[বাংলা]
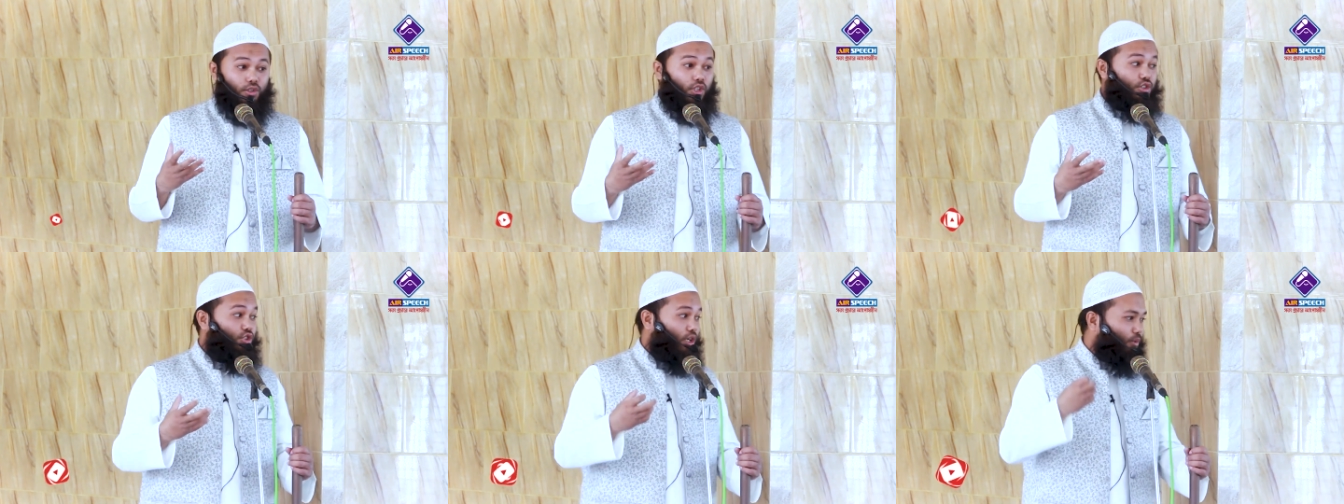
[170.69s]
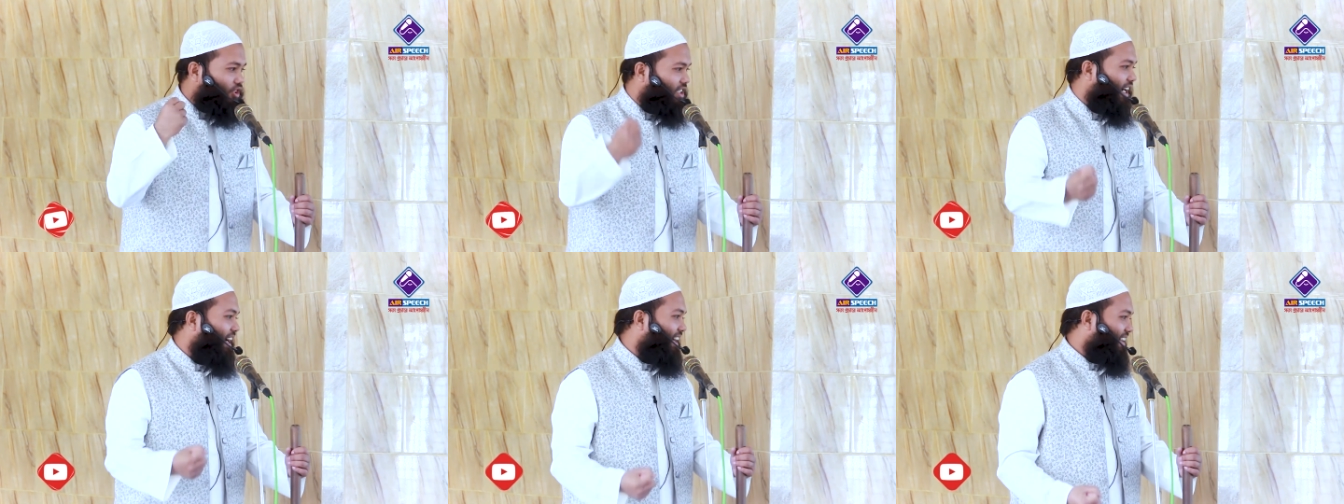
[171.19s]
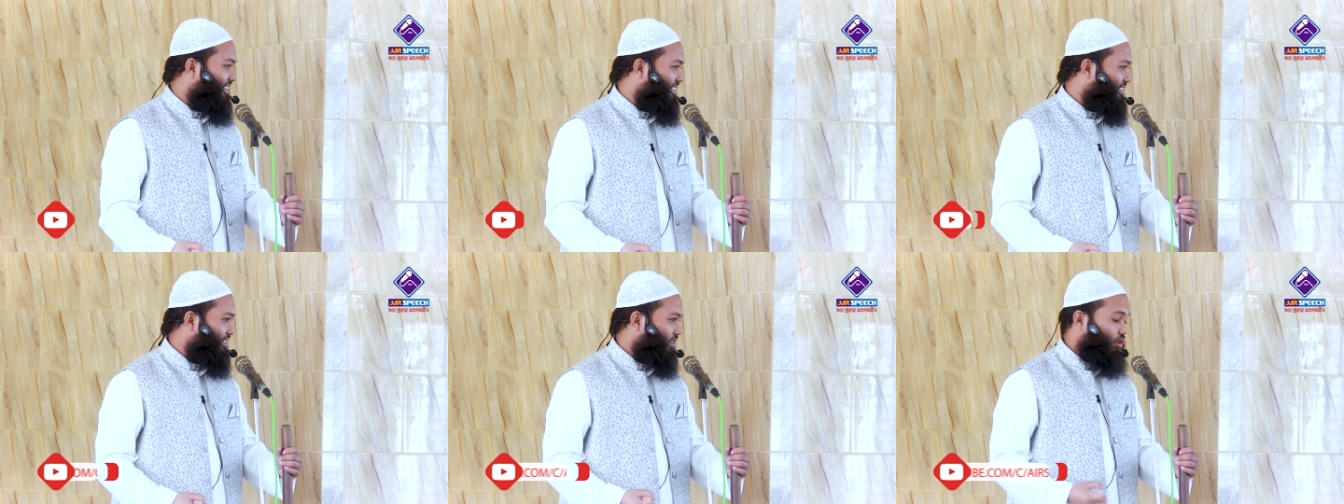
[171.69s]
কত চমৎকার
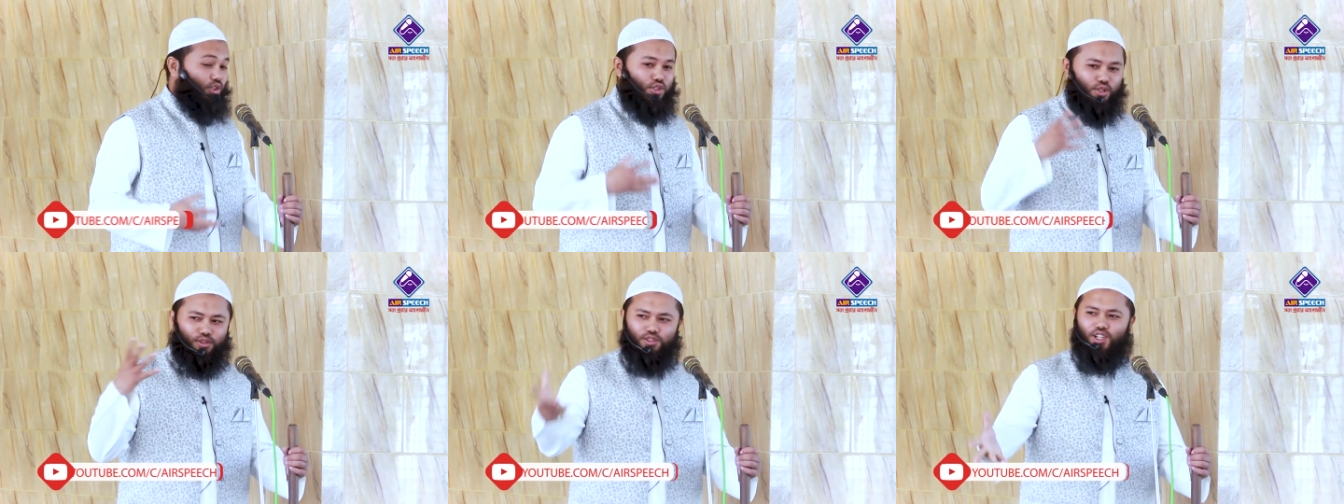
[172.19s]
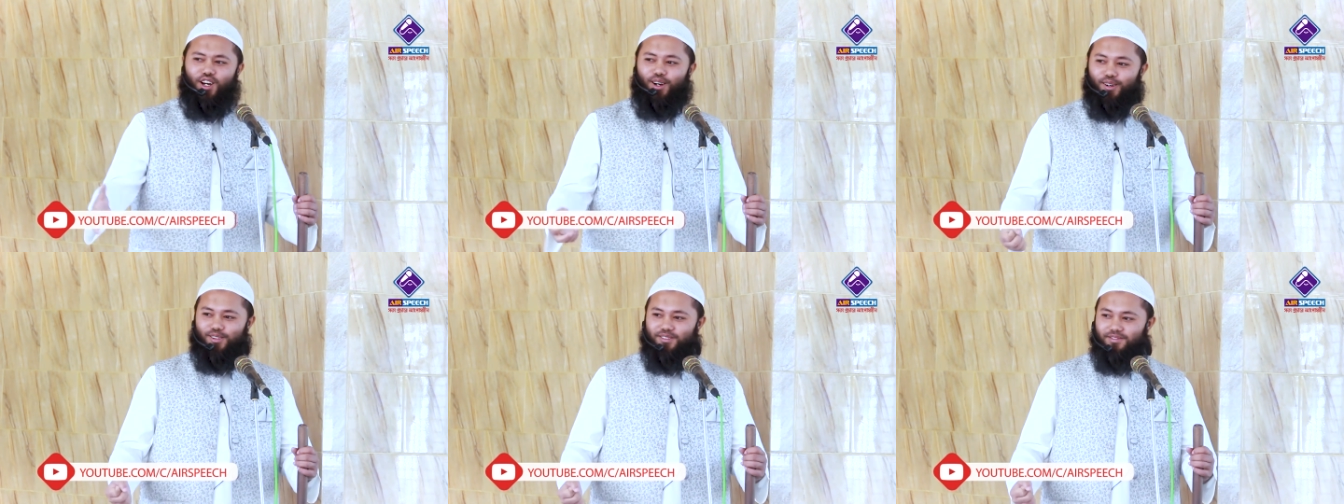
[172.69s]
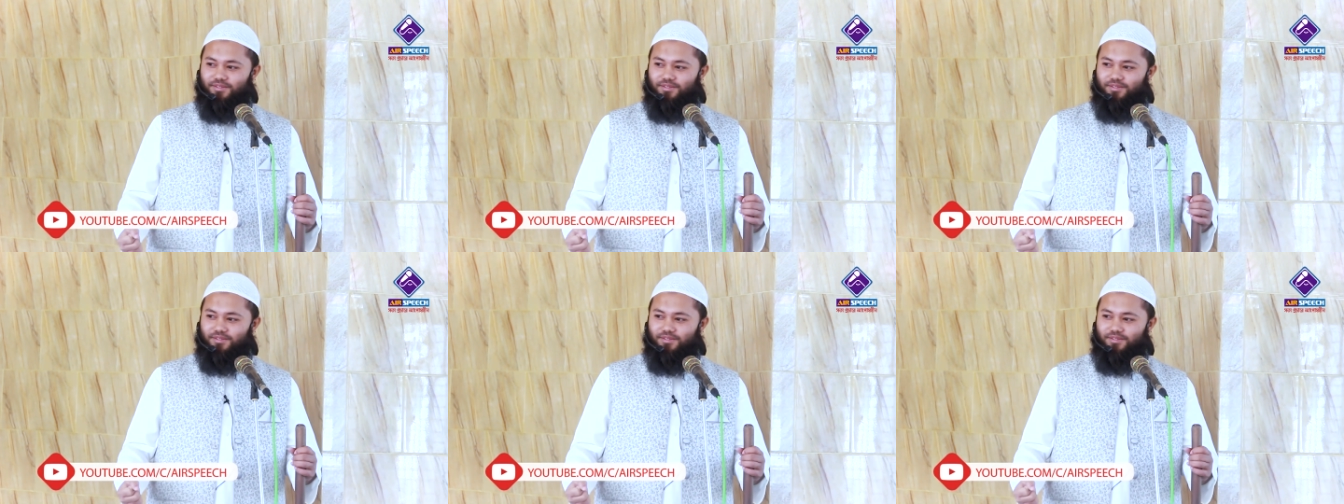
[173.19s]
কত সুন্দর